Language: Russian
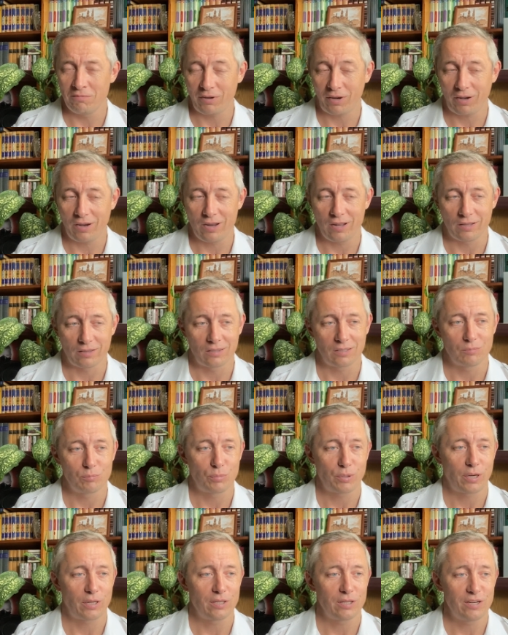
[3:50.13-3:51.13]
вариантом
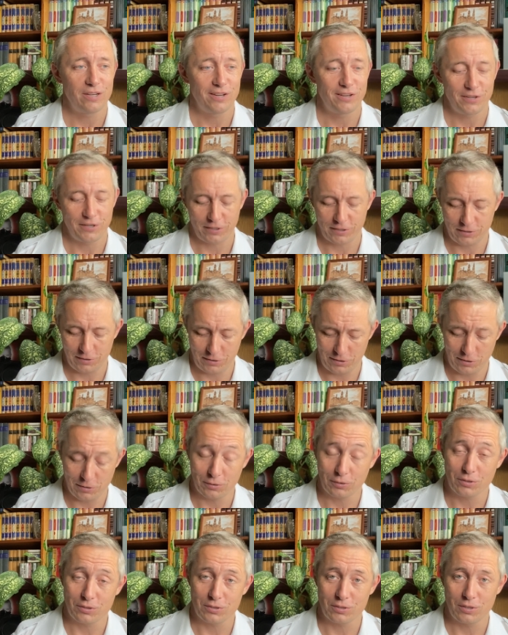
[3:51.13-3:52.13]
преодоления
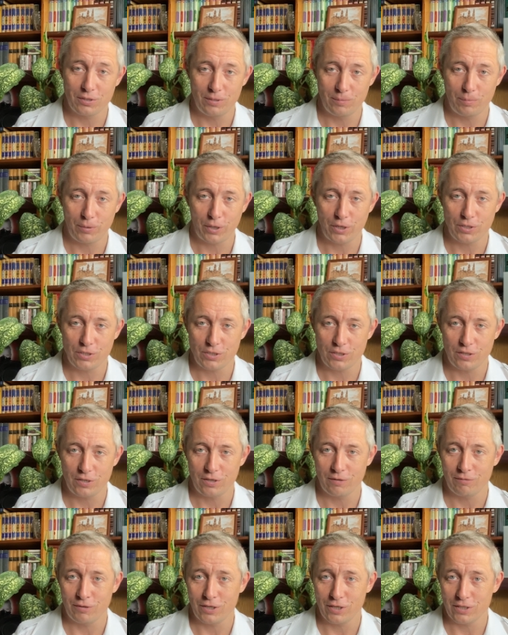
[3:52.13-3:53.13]
резистентности депрессии
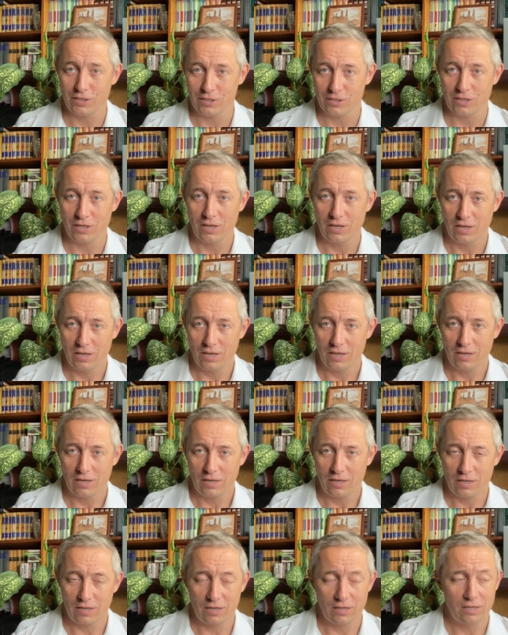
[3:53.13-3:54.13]
является
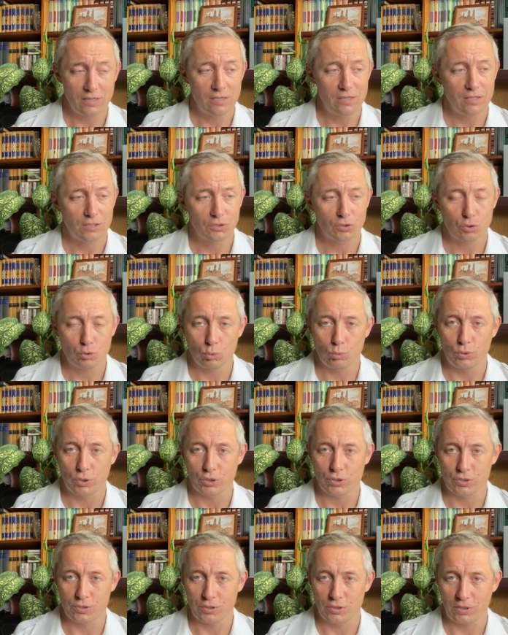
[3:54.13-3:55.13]
Э,
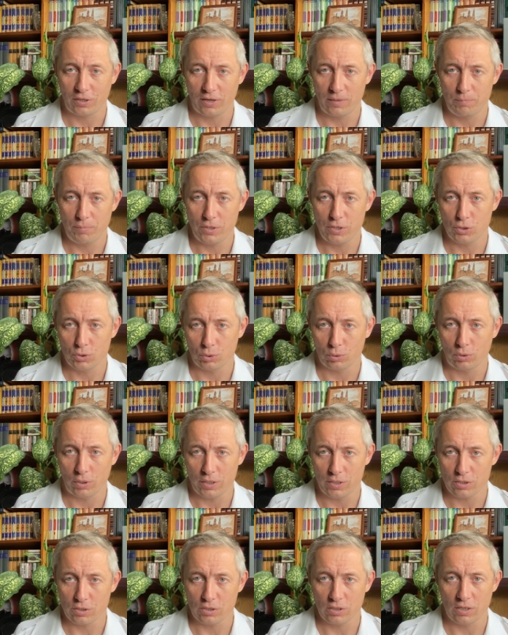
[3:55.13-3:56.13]
электросудорожной терапии, что,
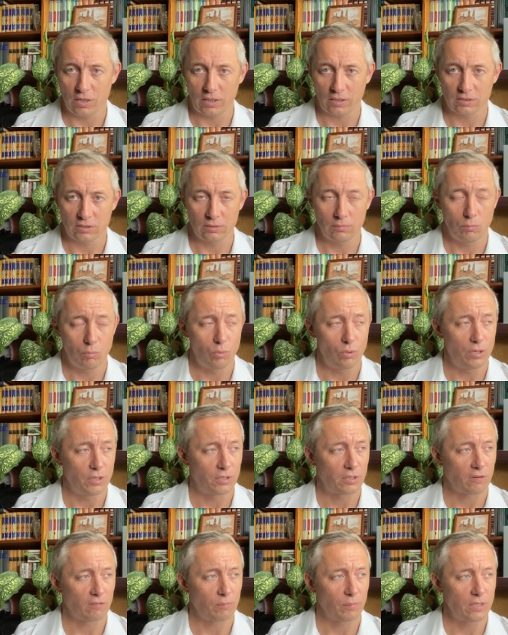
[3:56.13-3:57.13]
конечно, гораздо более
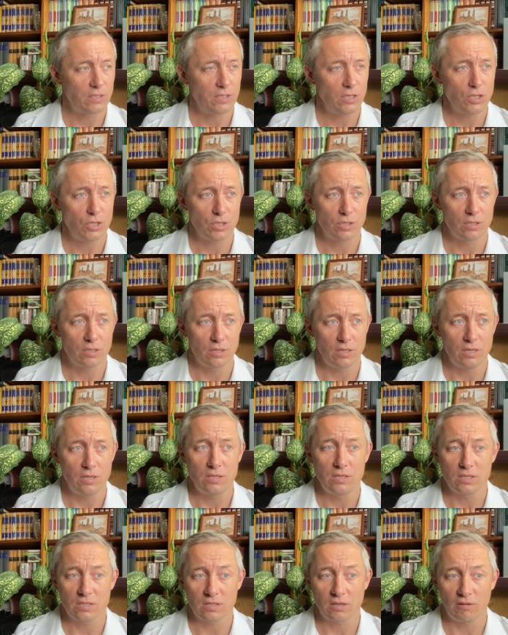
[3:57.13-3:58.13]
травматично и
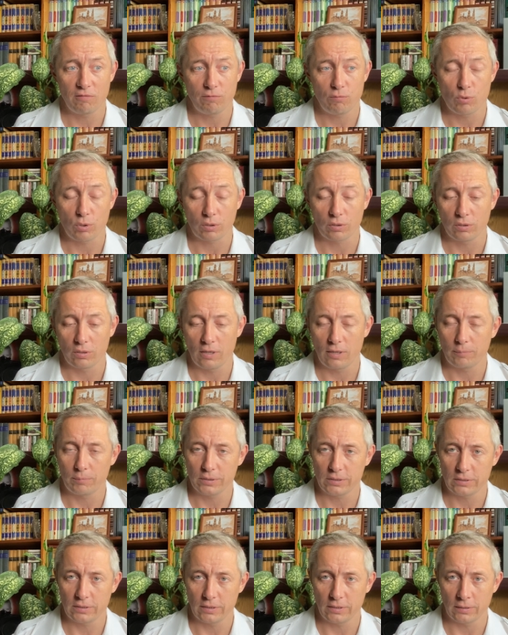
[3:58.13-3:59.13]
дискомфортно для
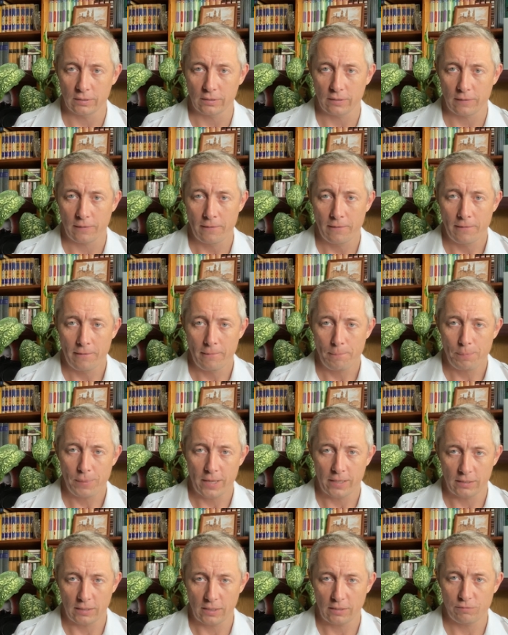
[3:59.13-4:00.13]
пациента.
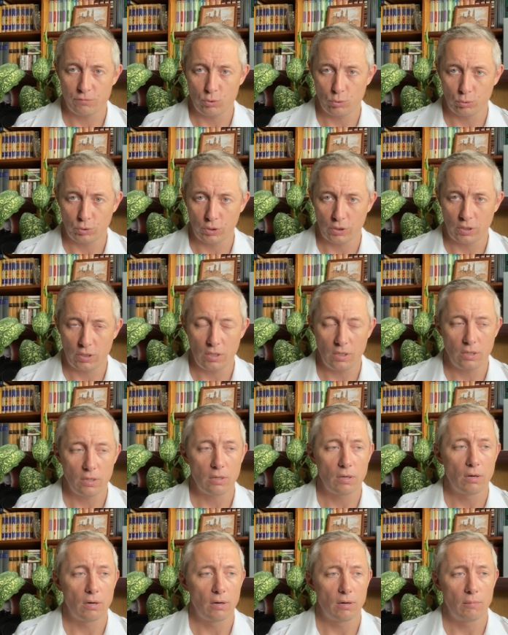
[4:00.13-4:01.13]
А так все-таки
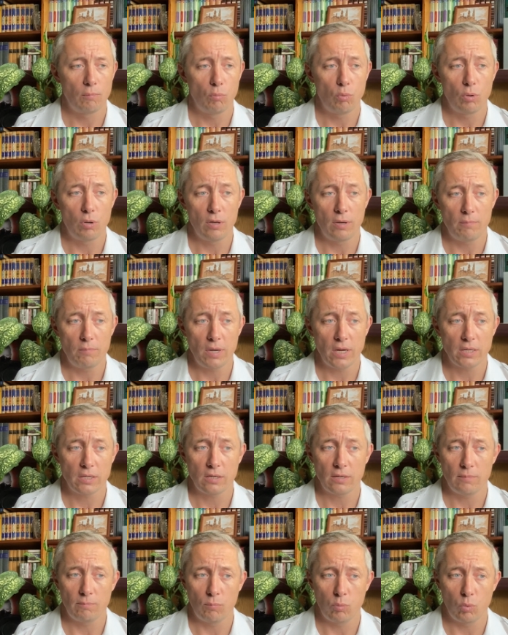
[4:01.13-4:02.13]
э, более
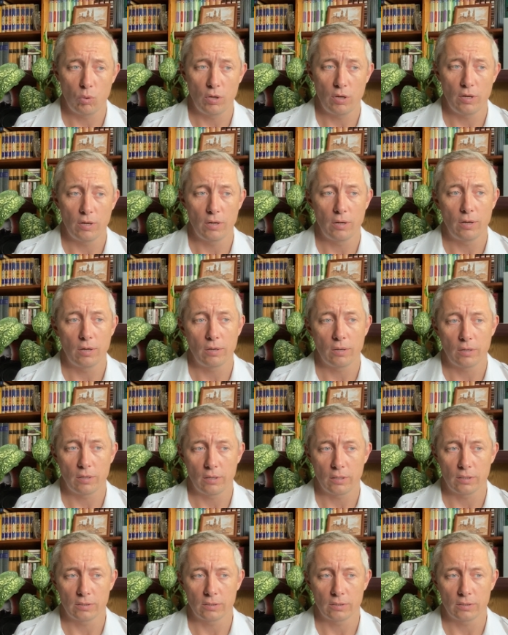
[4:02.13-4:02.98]
мягкий, более э,